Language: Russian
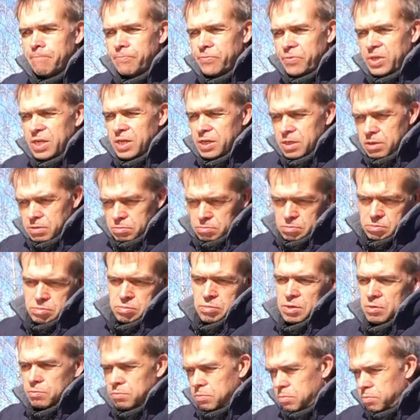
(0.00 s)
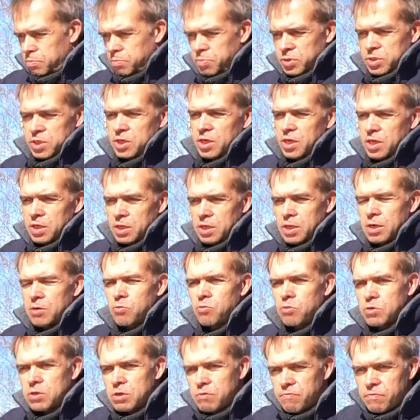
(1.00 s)
Я там, потерял
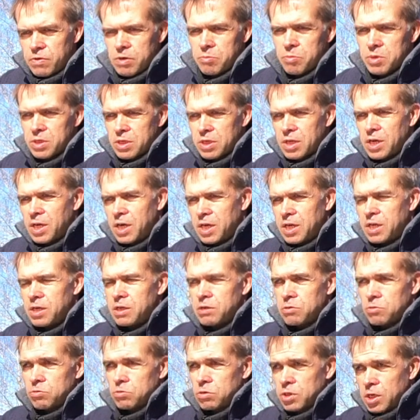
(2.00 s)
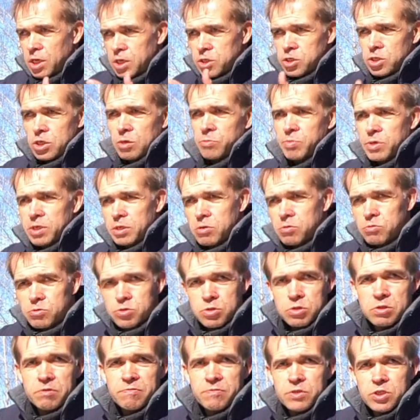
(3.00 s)
какое-то время на ГАИ, но дальше я
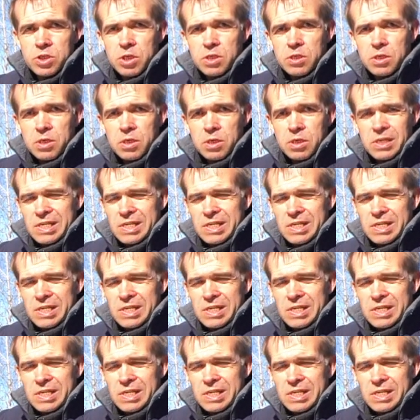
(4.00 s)
продолжил движение.